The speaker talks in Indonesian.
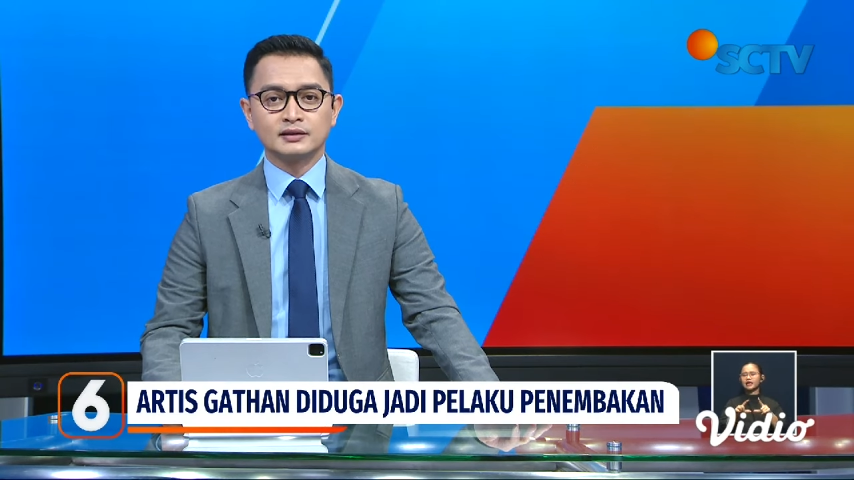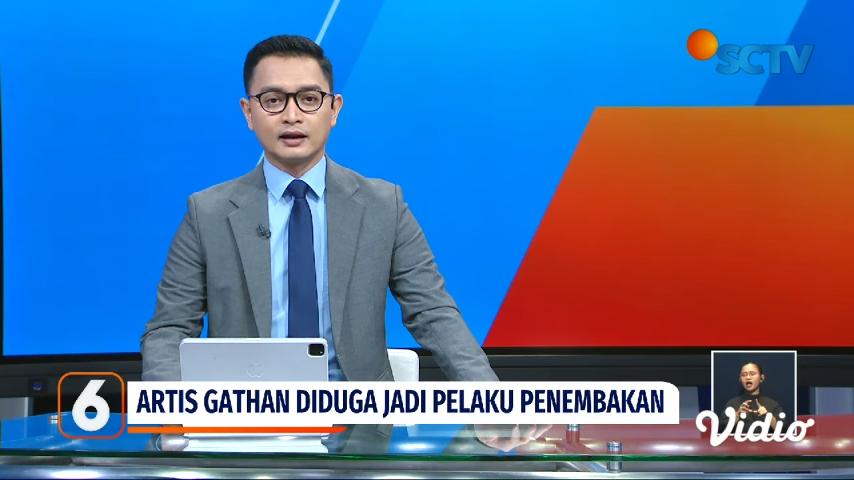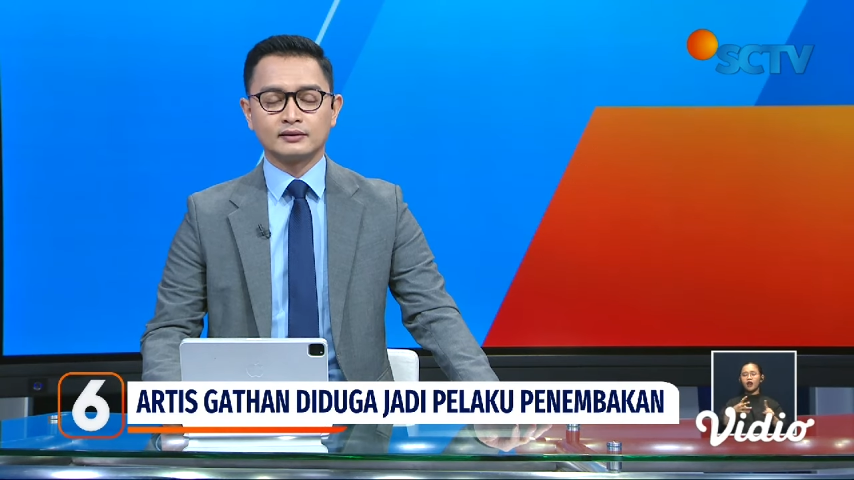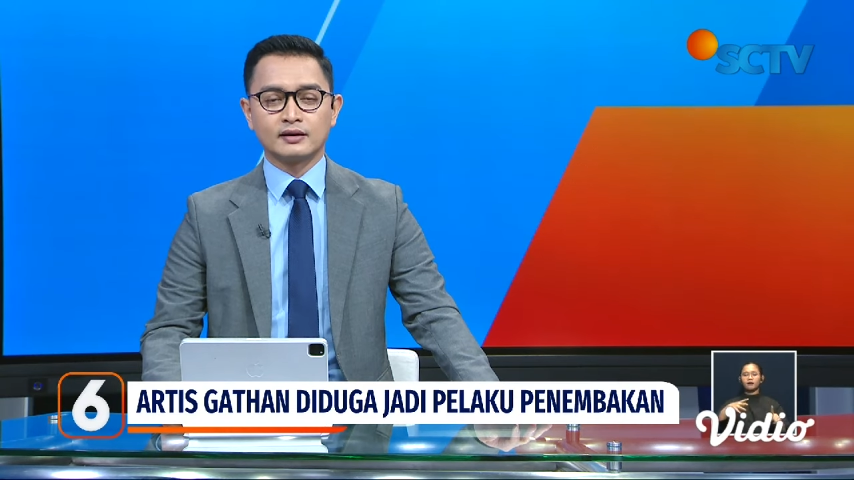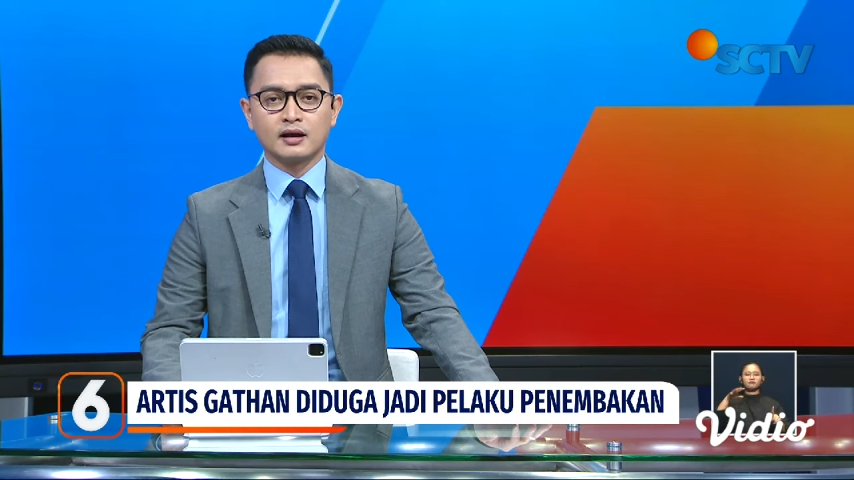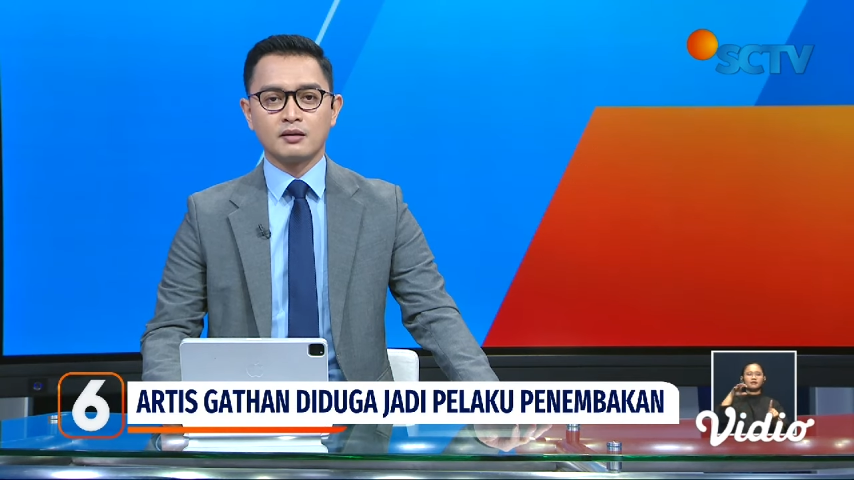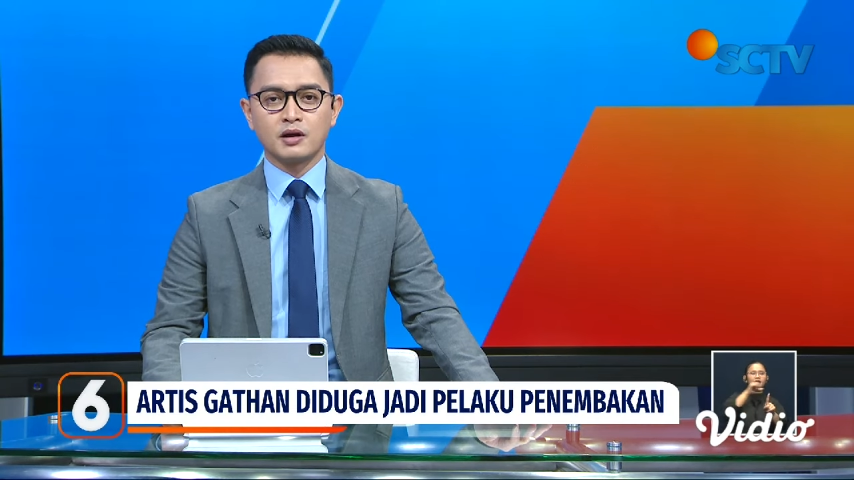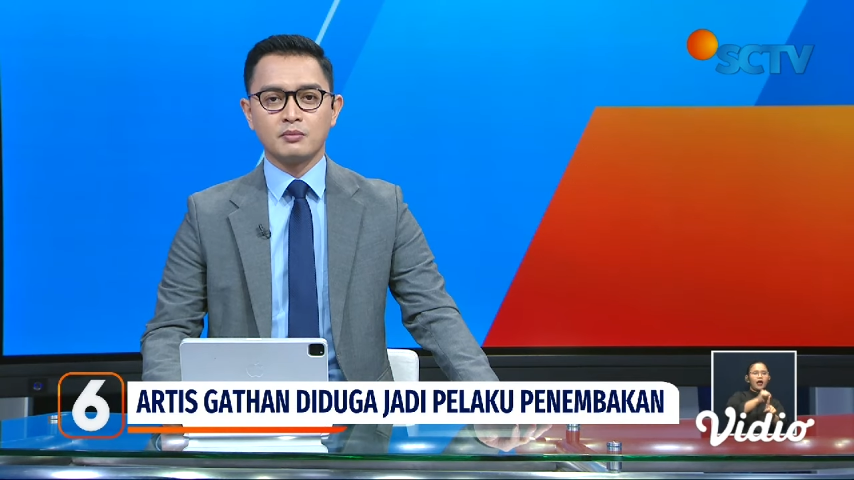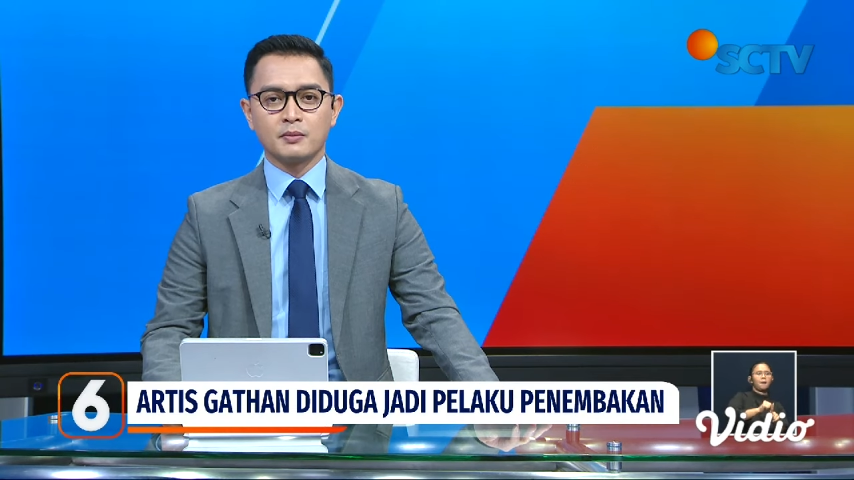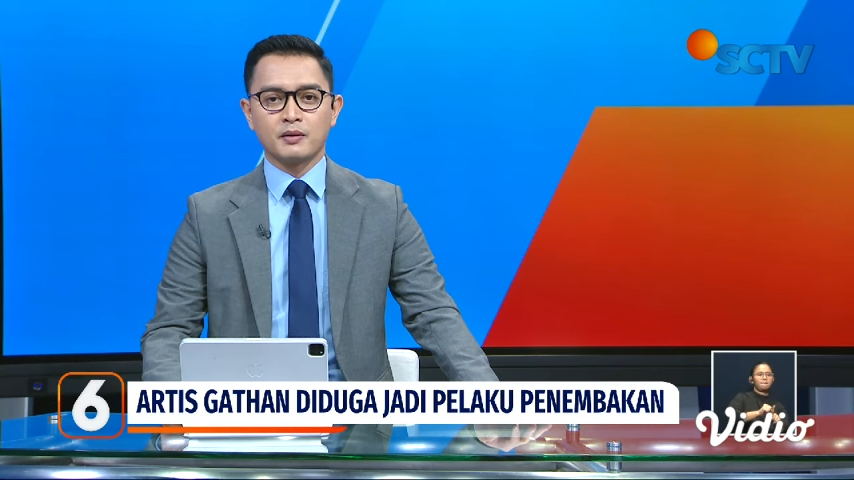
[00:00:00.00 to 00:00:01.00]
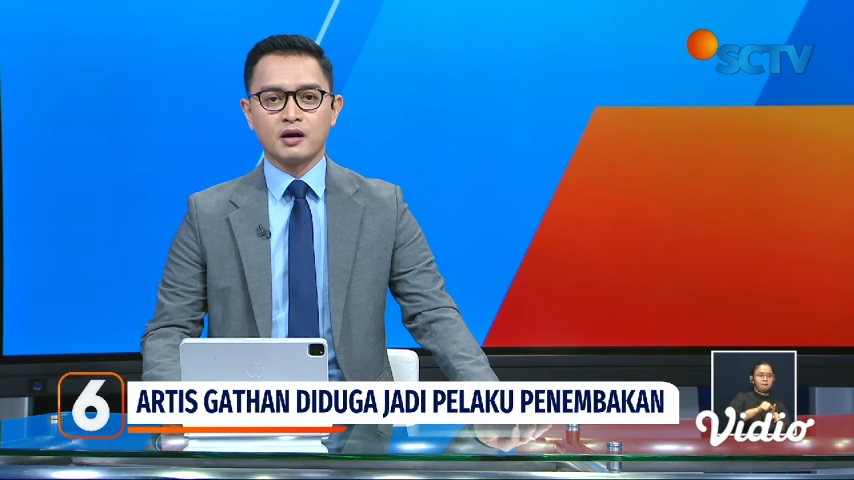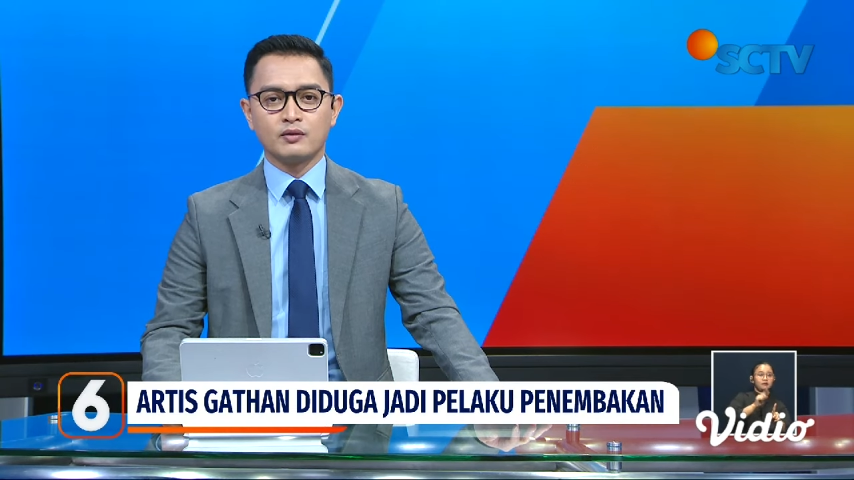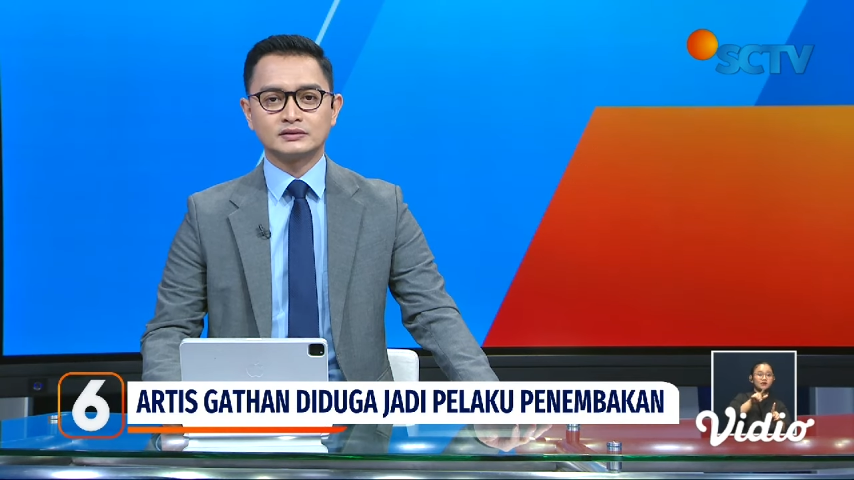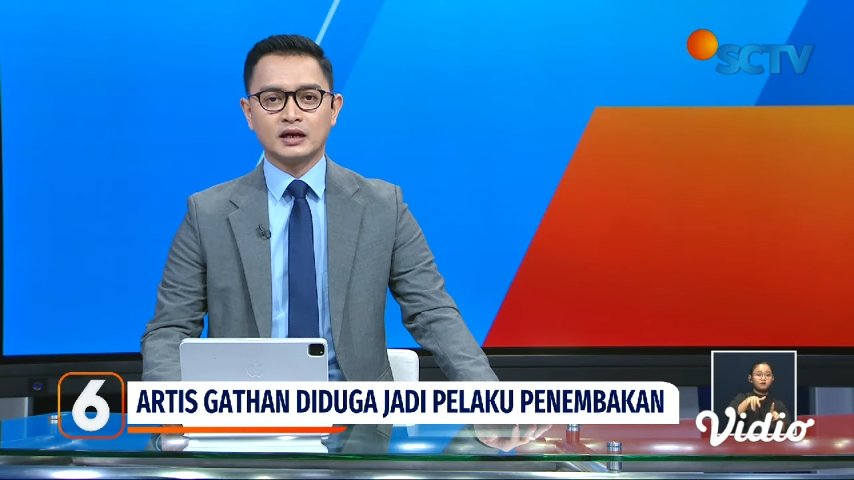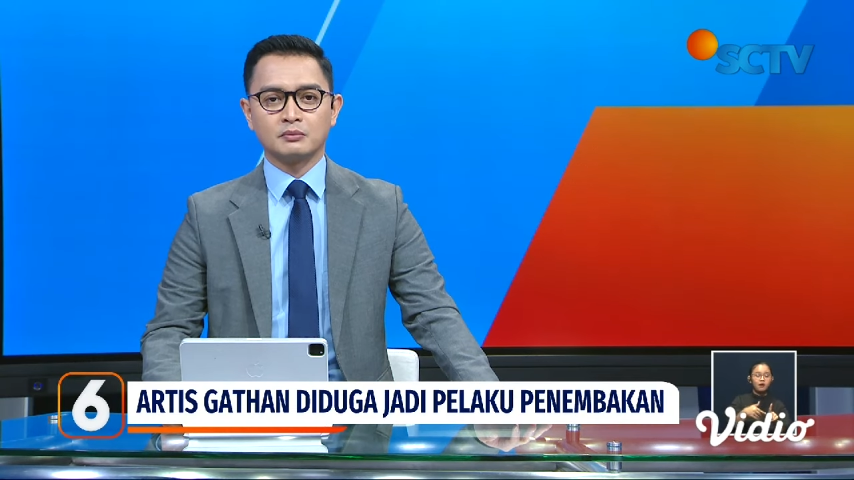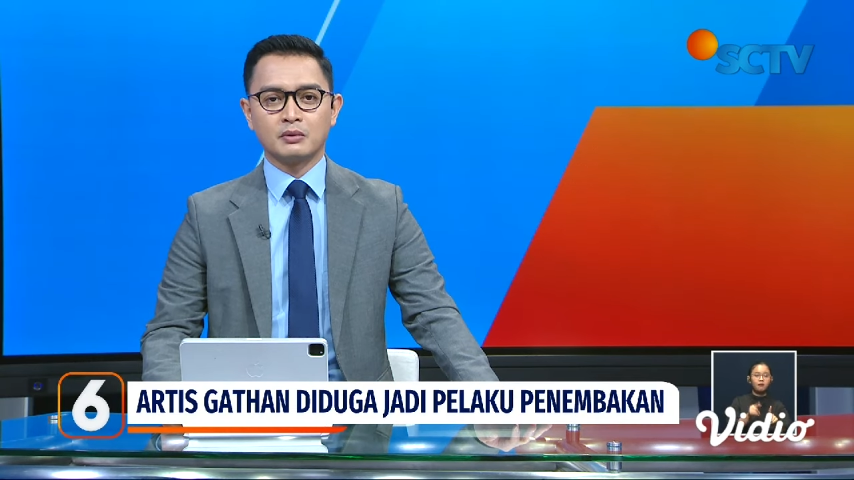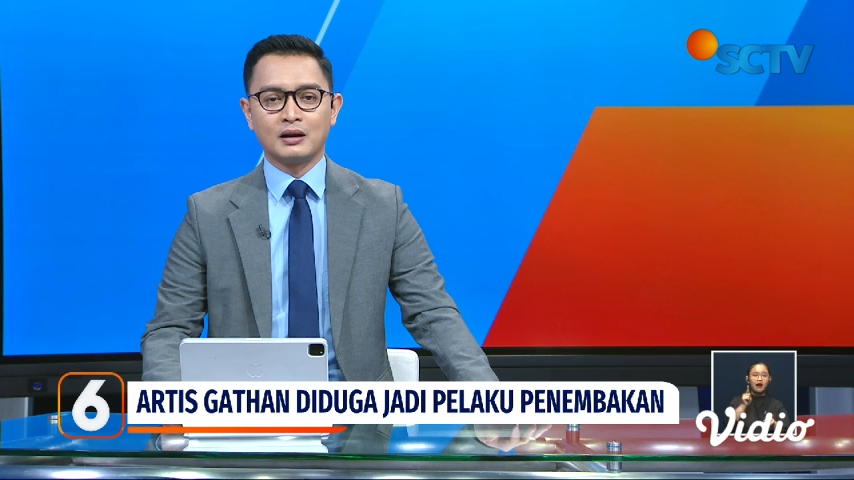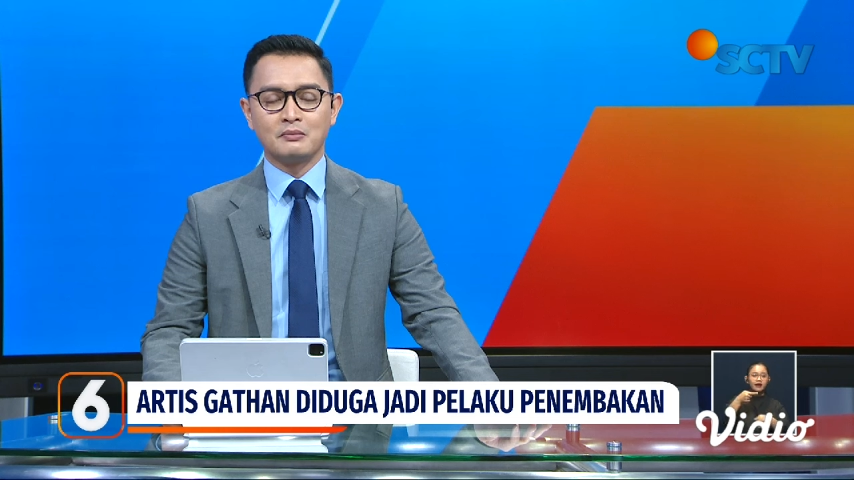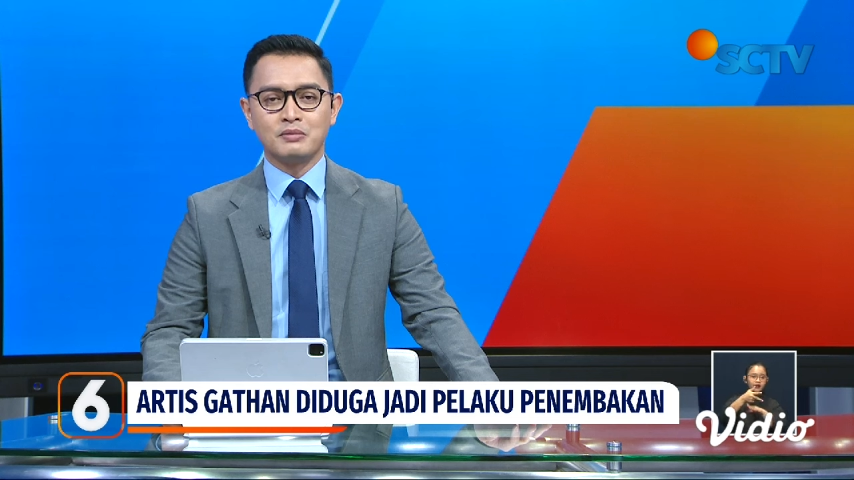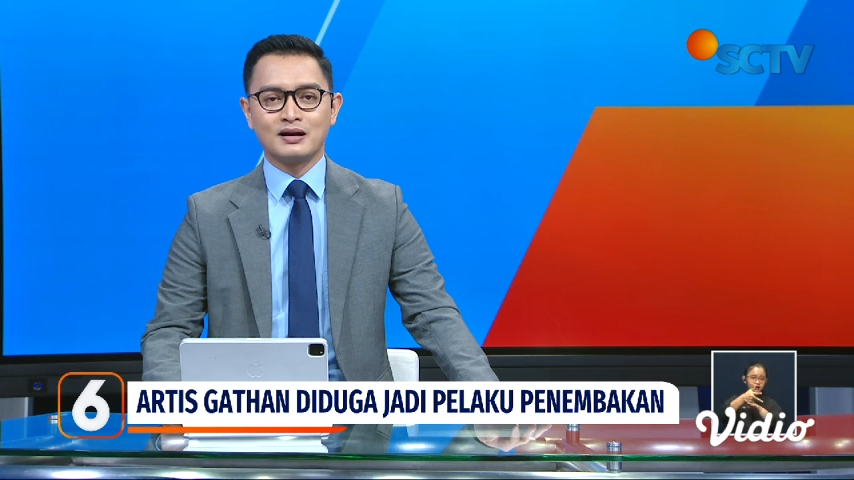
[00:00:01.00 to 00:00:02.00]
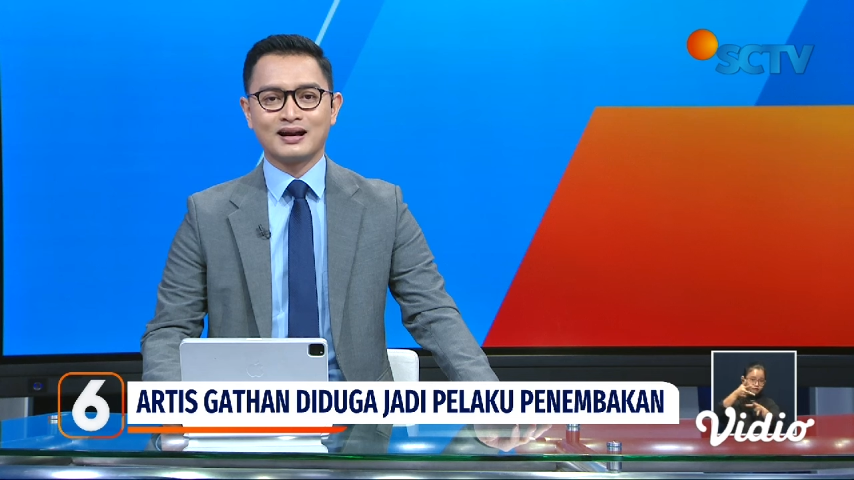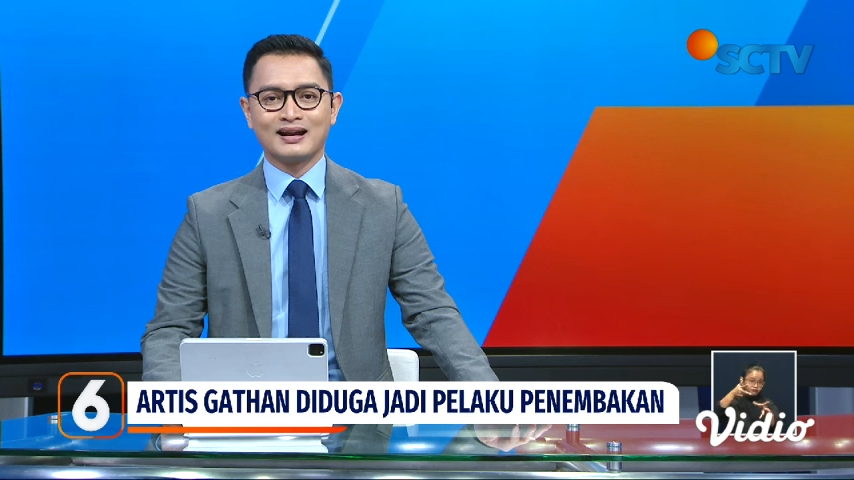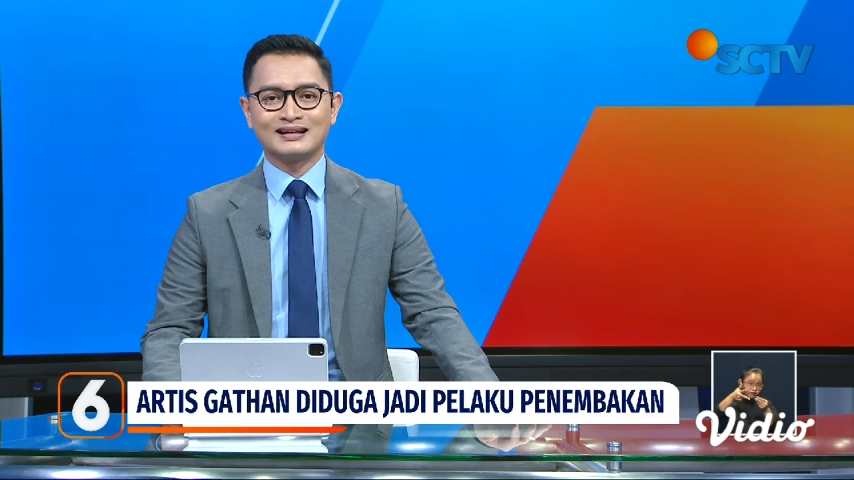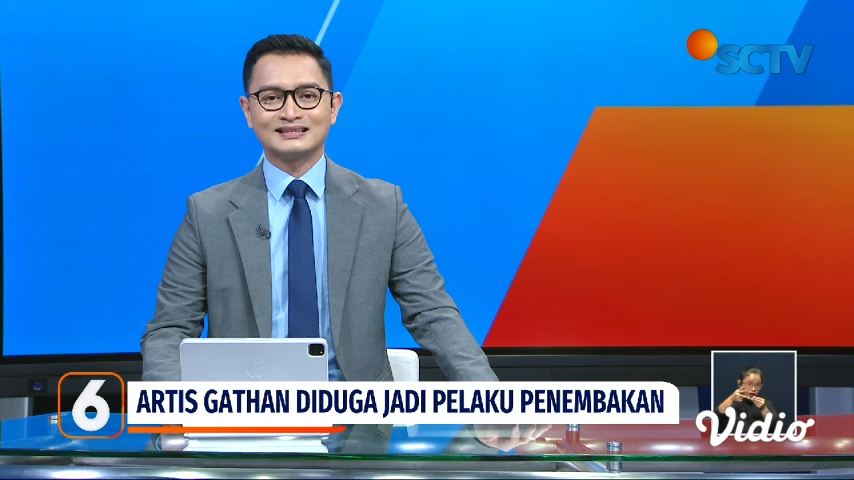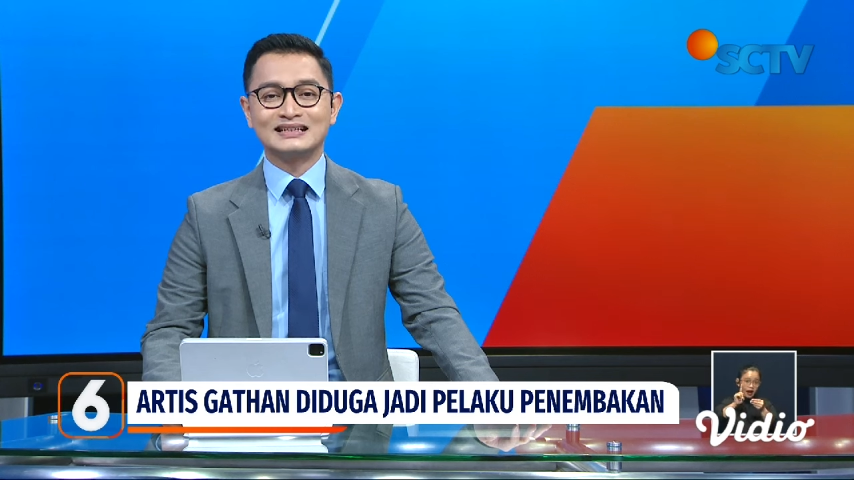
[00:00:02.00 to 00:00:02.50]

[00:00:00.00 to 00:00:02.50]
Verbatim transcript: setelah terekam kamera pengawas saat menembakkan